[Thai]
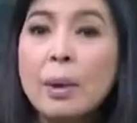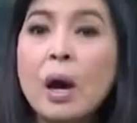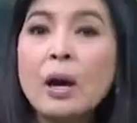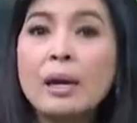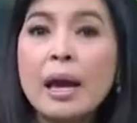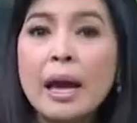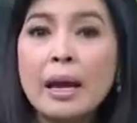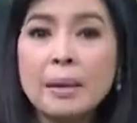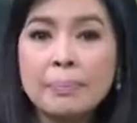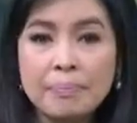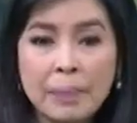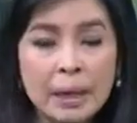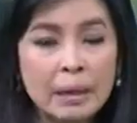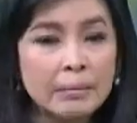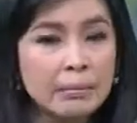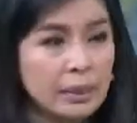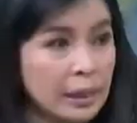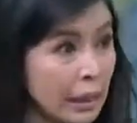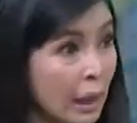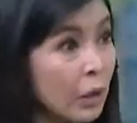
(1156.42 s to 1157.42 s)
พอได้เป็น
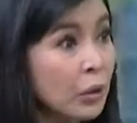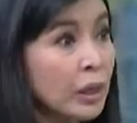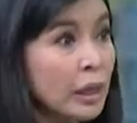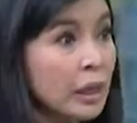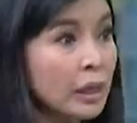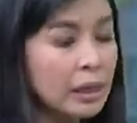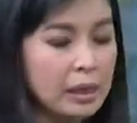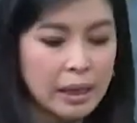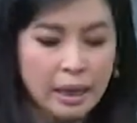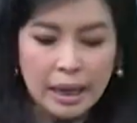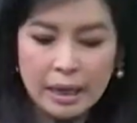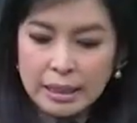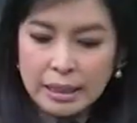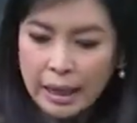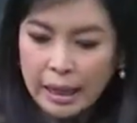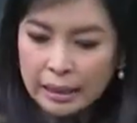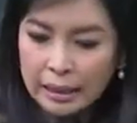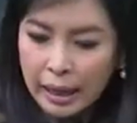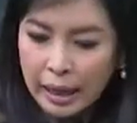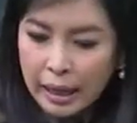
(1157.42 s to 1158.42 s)
แนวคิดนะคะ อา
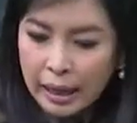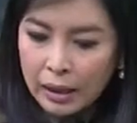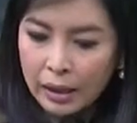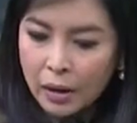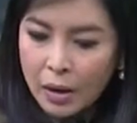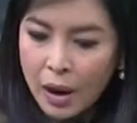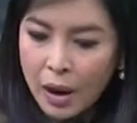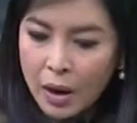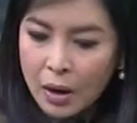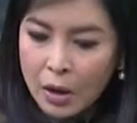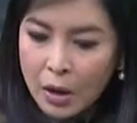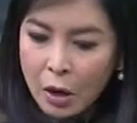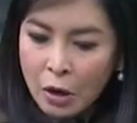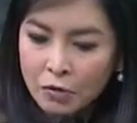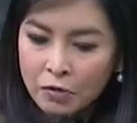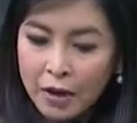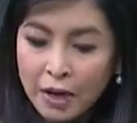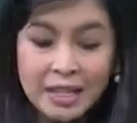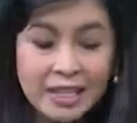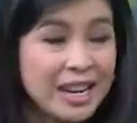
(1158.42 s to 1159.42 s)
จารย์ค่ะ แล้วก็
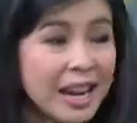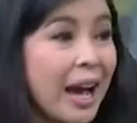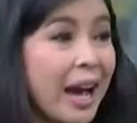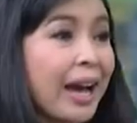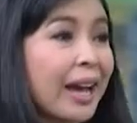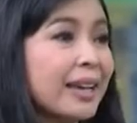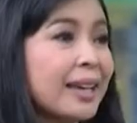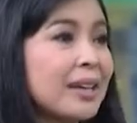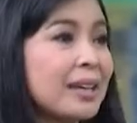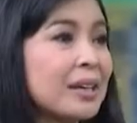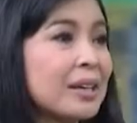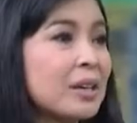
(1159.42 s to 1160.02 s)
ไฟฉาย